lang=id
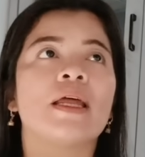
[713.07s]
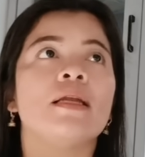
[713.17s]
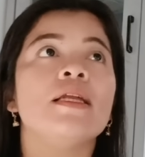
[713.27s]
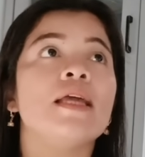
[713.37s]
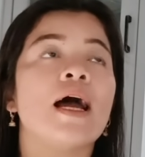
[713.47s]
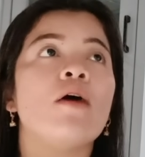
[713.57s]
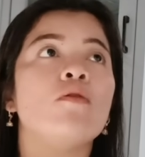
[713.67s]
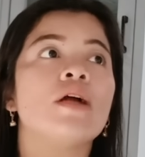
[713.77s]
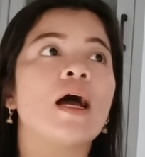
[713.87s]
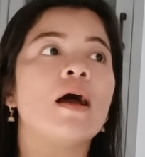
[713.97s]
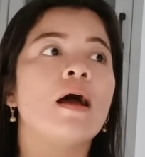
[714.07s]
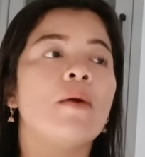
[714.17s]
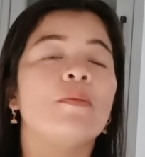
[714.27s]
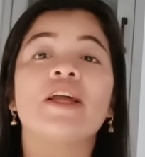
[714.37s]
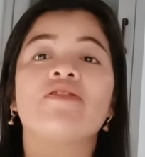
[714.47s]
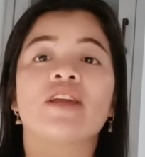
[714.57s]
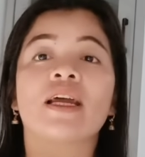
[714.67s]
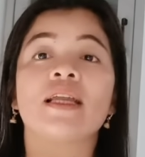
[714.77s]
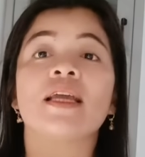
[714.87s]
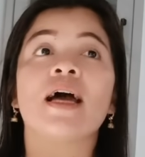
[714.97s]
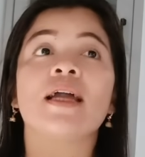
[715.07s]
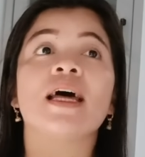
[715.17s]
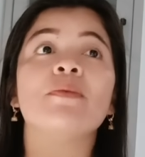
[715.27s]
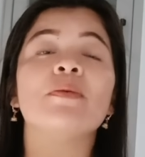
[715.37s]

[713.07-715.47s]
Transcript: dia udah mendaftarkannya dan